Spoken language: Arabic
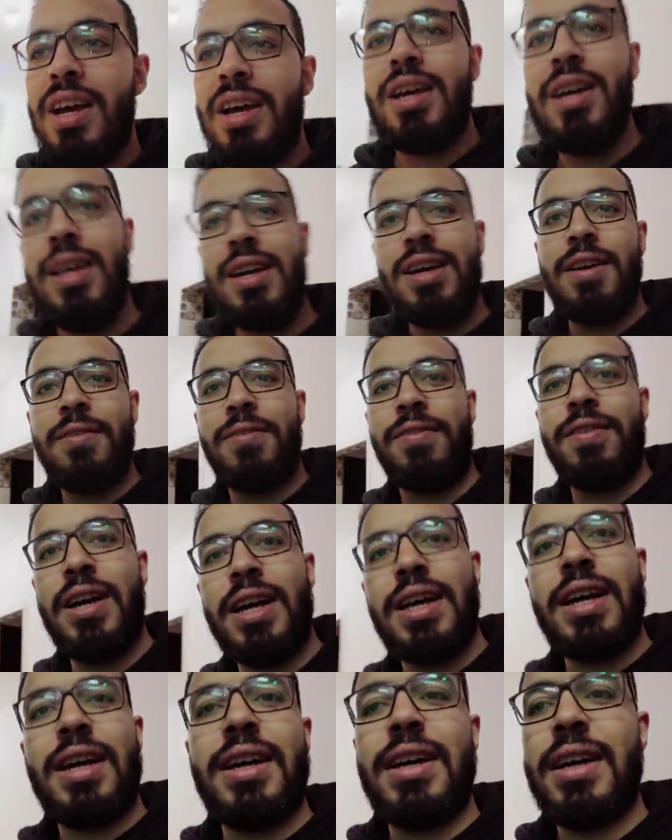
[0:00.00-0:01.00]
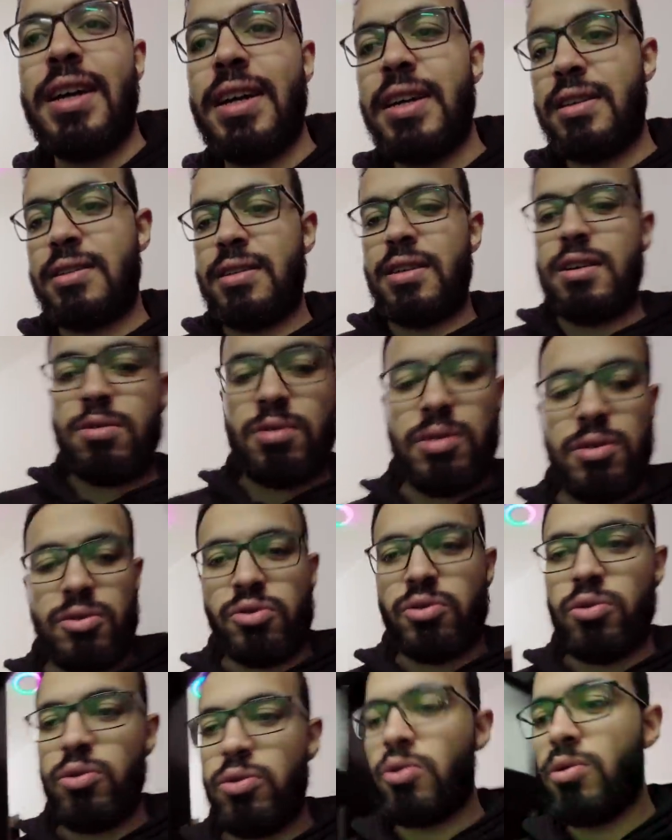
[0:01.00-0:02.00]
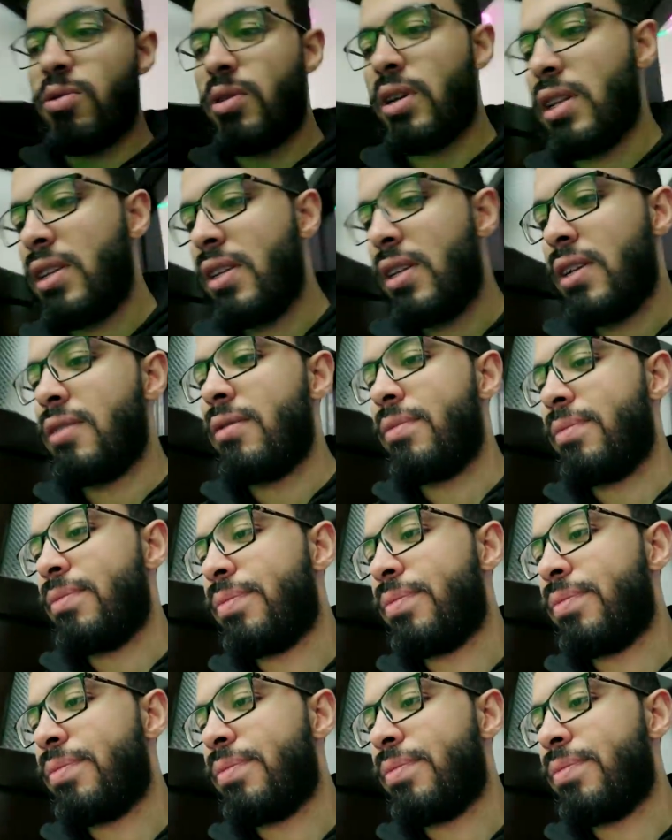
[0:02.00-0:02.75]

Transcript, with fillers: آه، فهذا هو الاستوديو خلينا